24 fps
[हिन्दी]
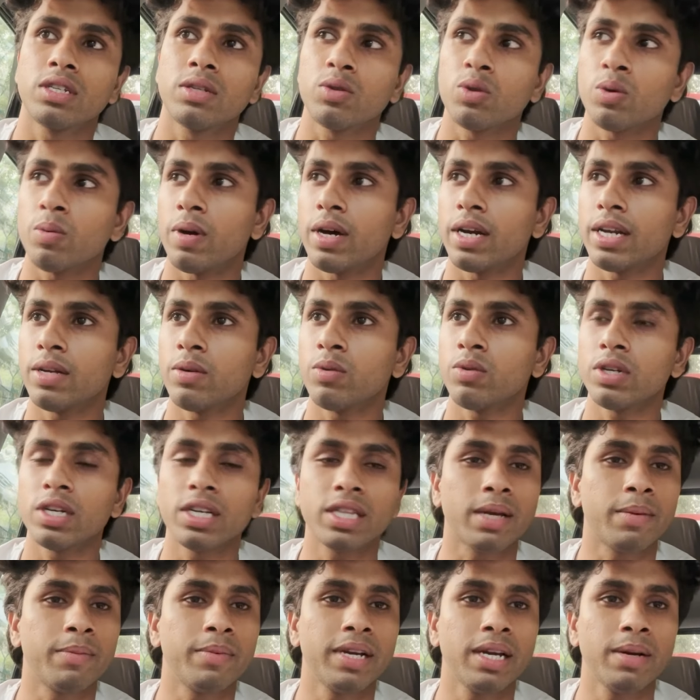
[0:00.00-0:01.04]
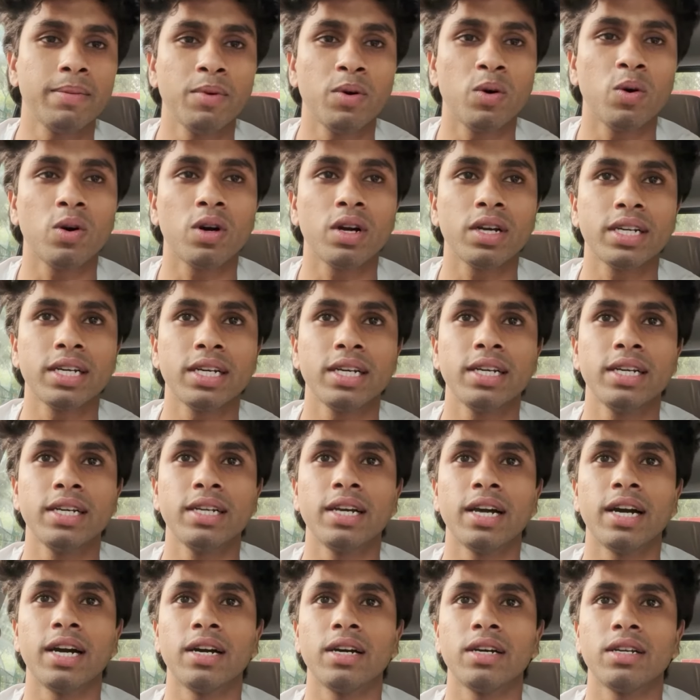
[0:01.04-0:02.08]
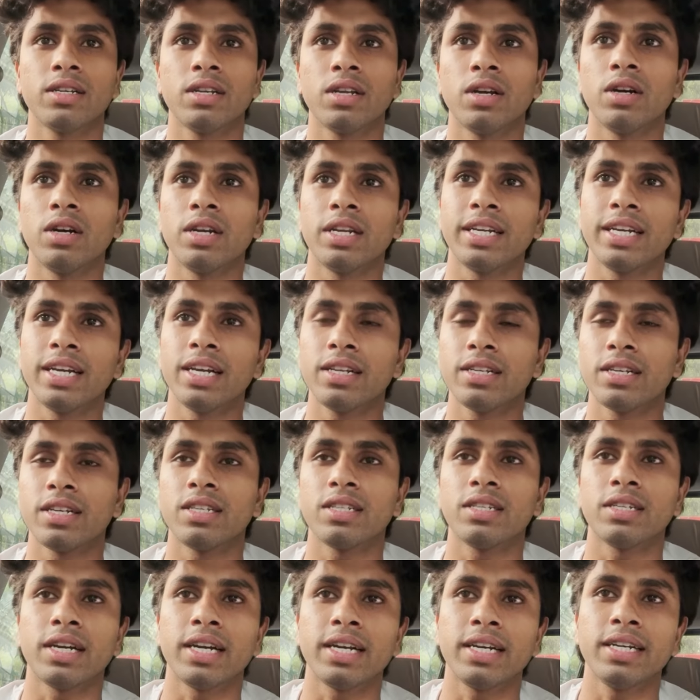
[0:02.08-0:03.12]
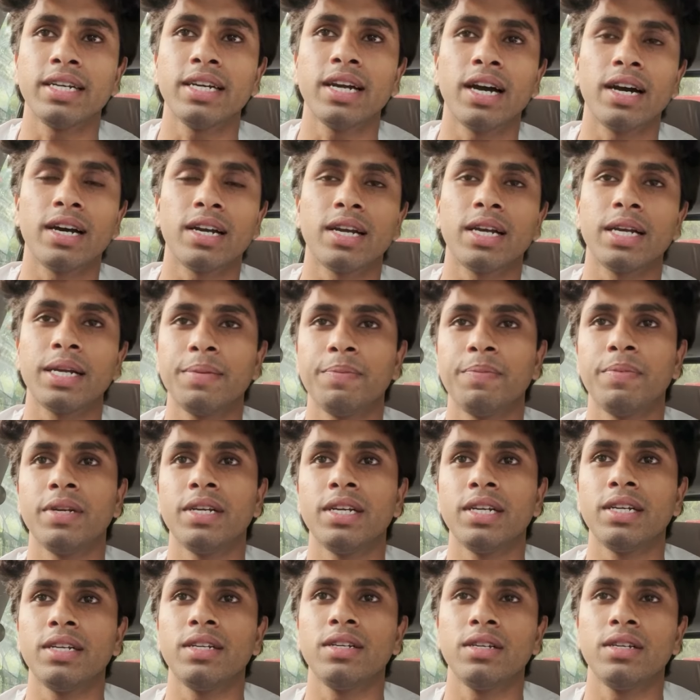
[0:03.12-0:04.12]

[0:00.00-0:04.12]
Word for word: तुम्हारे उनके थंबनेल में होगा कि रियल सच्चाई आर आई पी